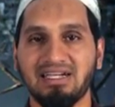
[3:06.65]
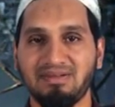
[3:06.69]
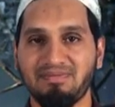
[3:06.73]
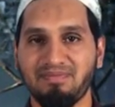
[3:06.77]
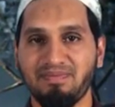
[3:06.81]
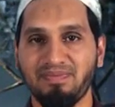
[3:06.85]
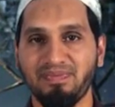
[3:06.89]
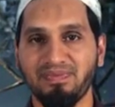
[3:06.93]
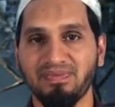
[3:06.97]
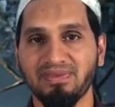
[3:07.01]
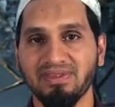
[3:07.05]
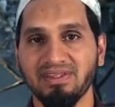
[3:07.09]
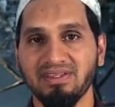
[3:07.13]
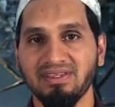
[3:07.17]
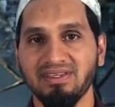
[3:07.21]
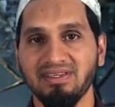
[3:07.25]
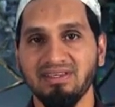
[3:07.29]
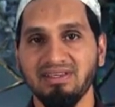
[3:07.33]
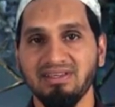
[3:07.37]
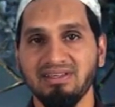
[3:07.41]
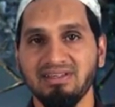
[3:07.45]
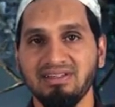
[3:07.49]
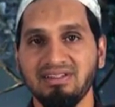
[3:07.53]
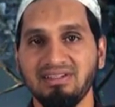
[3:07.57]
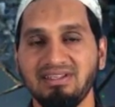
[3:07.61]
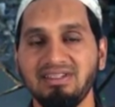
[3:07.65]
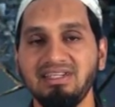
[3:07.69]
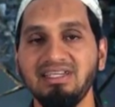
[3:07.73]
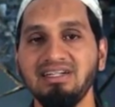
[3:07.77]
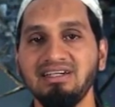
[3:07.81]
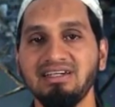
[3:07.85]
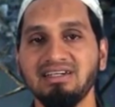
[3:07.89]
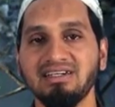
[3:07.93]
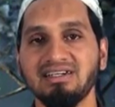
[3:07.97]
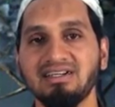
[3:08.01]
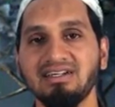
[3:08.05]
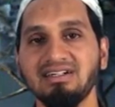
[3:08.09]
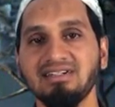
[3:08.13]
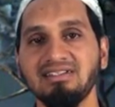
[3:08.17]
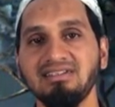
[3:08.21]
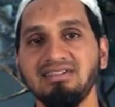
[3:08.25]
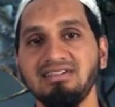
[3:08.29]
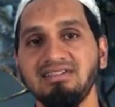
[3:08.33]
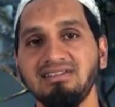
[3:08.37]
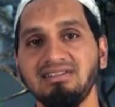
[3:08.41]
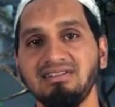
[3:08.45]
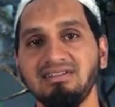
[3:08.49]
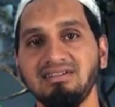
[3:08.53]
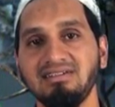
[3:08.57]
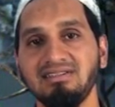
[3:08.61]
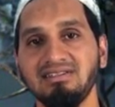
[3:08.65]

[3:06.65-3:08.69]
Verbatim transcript: ครับหนึ่งก็คือ